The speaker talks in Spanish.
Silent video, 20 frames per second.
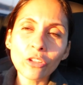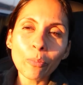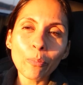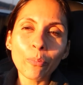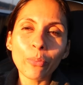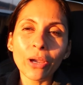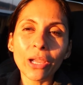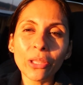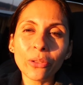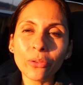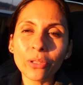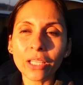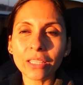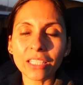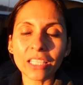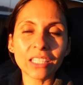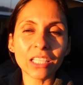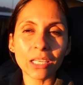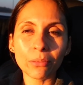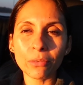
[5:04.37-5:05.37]
no puedo
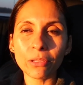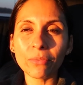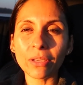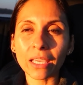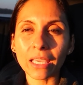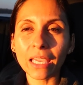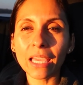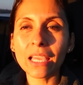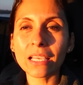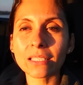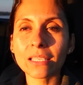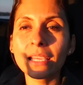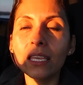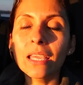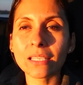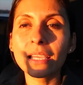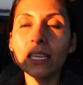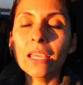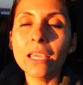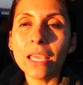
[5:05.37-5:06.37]
detener mi vejez.
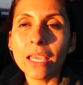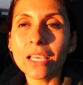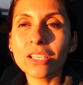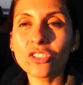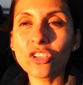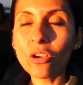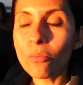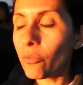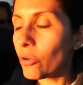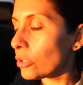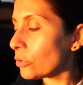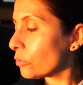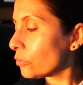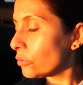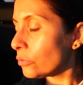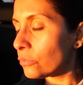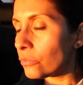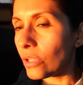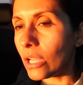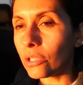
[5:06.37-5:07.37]
Es como en,
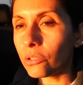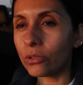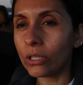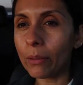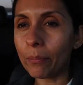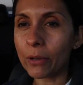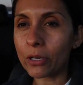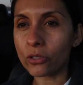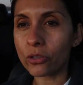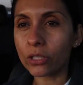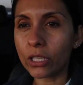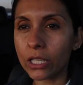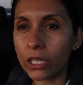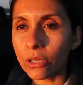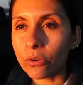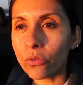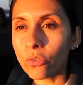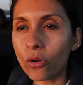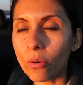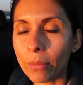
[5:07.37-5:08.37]
una persona
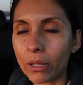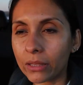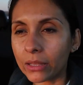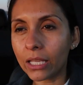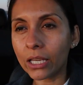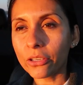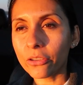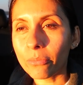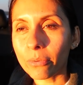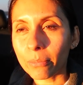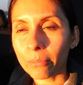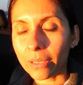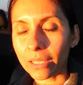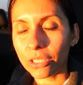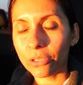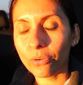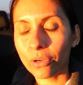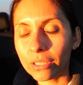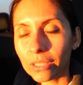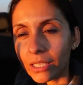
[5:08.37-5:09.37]
de un comentario me
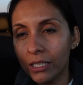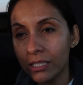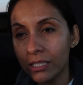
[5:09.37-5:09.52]
dijo en